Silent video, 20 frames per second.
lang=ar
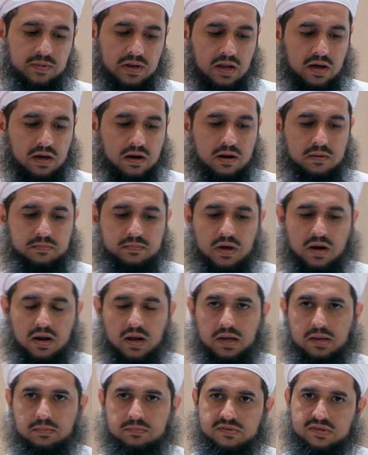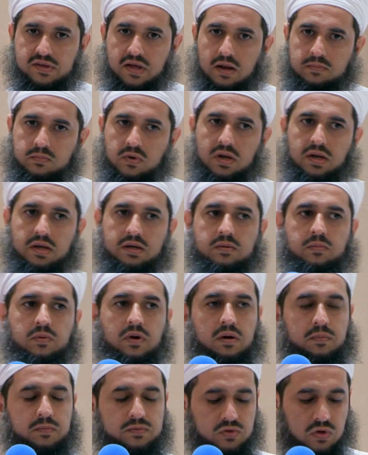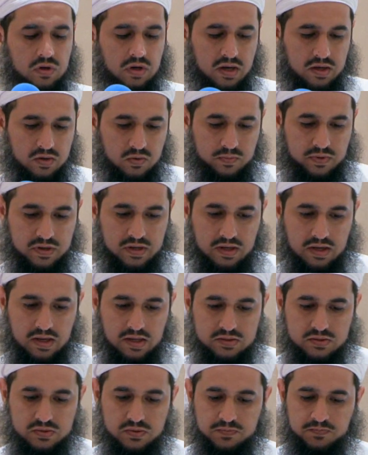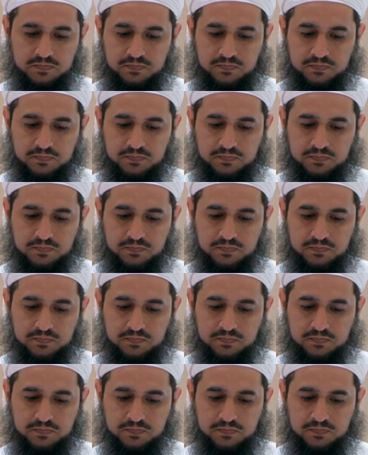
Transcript: الله الرحمن الرحيم السلام عليكم ورحمه الله وبركاته